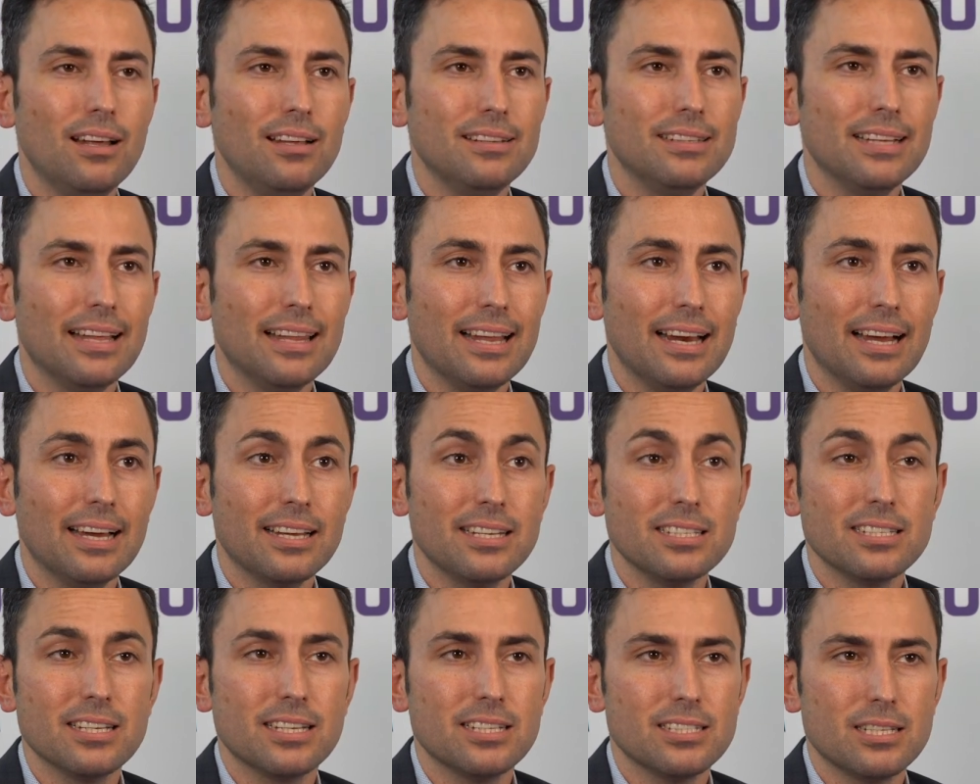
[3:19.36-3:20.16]
dada la
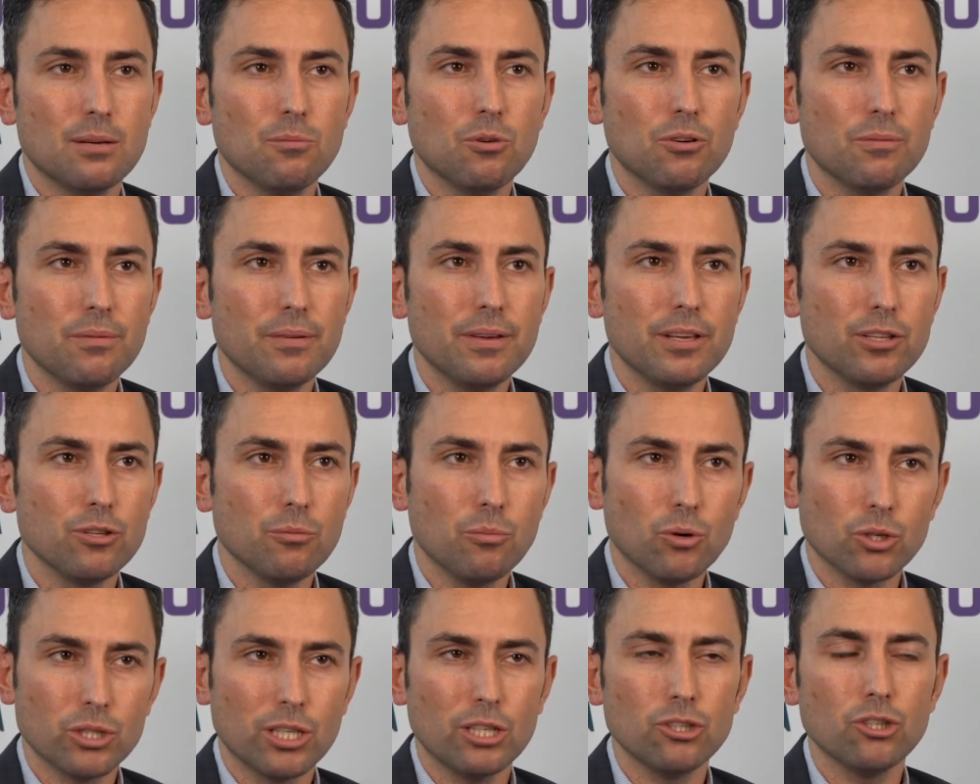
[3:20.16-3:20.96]
crisis que estamos viviendo.
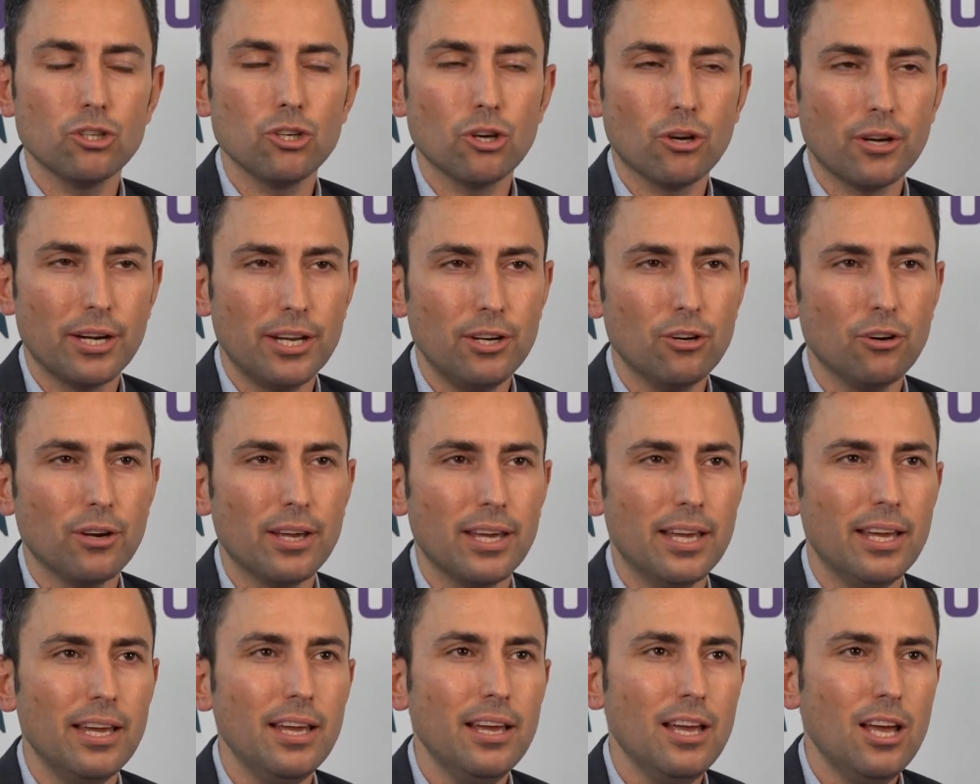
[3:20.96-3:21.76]
Por tanto, yo creo
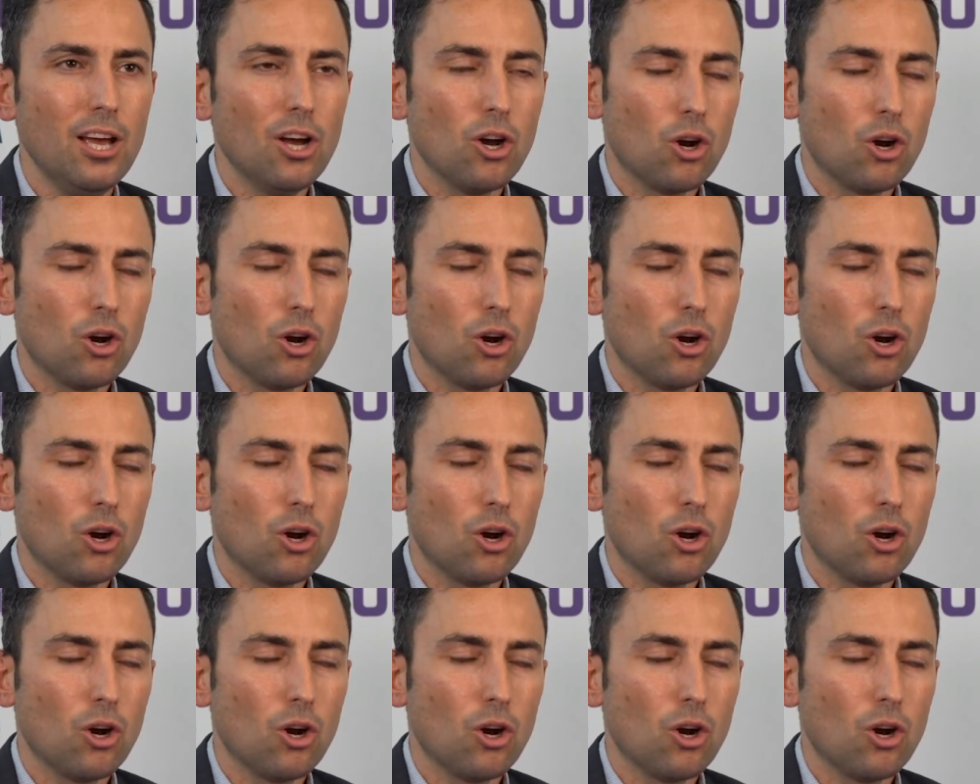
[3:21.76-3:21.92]
que